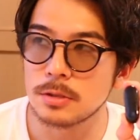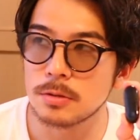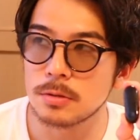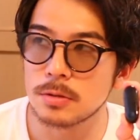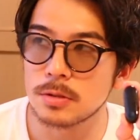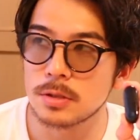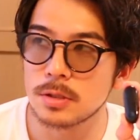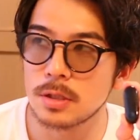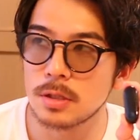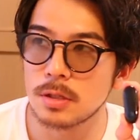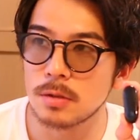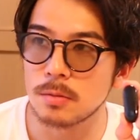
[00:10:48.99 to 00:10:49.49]
用
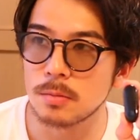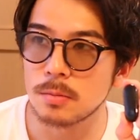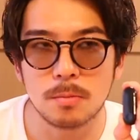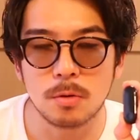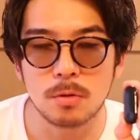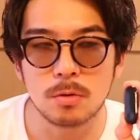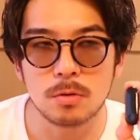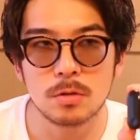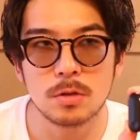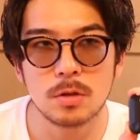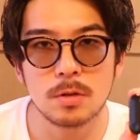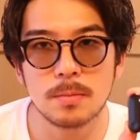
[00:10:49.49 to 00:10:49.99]
してても
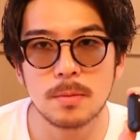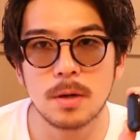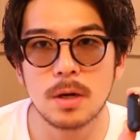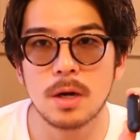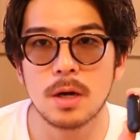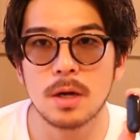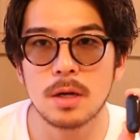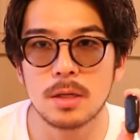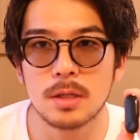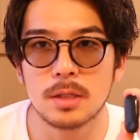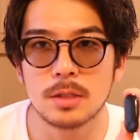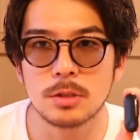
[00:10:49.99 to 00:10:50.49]
僕の場
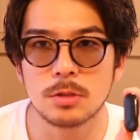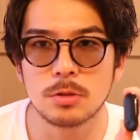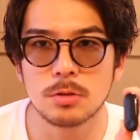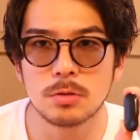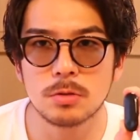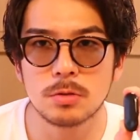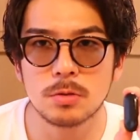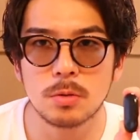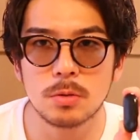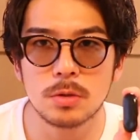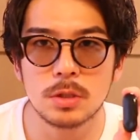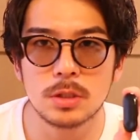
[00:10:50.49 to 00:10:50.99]
合
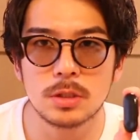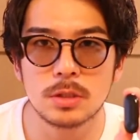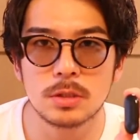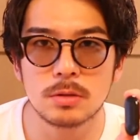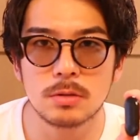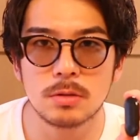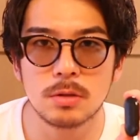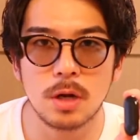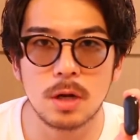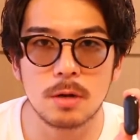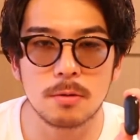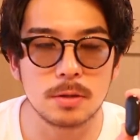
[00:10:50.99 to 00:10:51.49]
15日ぐらい